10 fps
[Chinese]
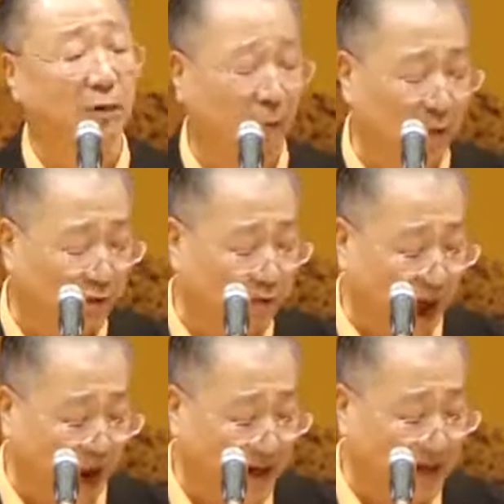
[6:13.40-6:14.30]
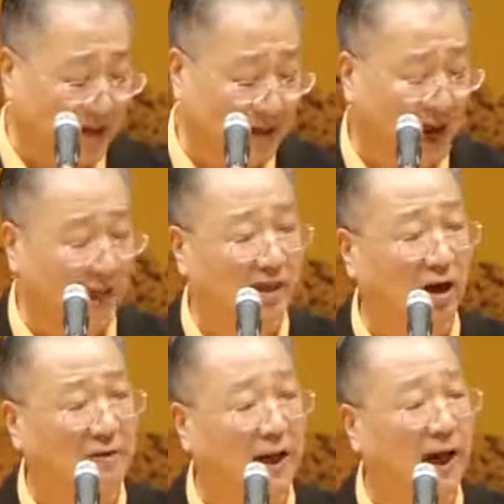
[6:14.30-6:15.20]
我们凡人看
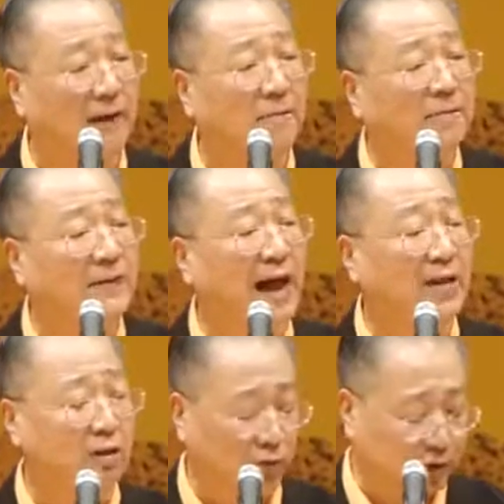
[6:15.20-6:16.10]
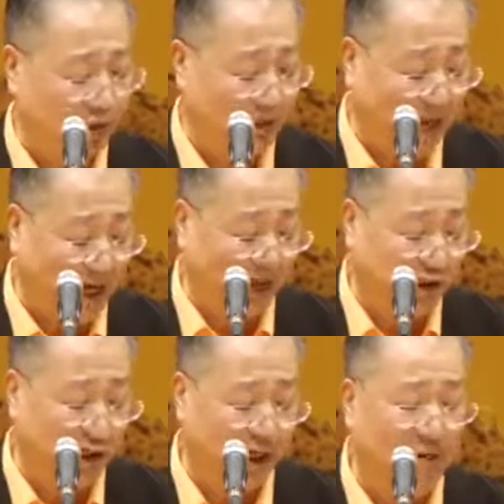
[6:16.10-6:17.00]
到的。”那都是眼
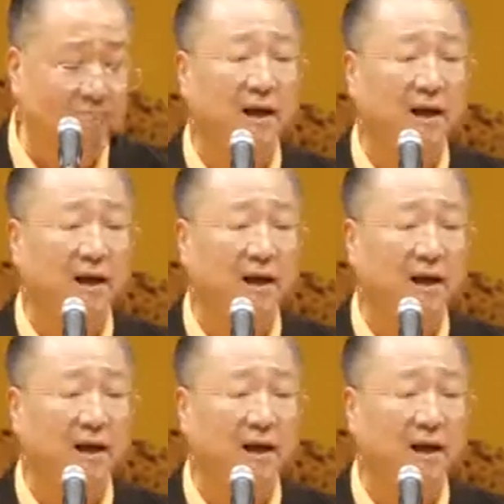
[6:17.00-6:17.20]
前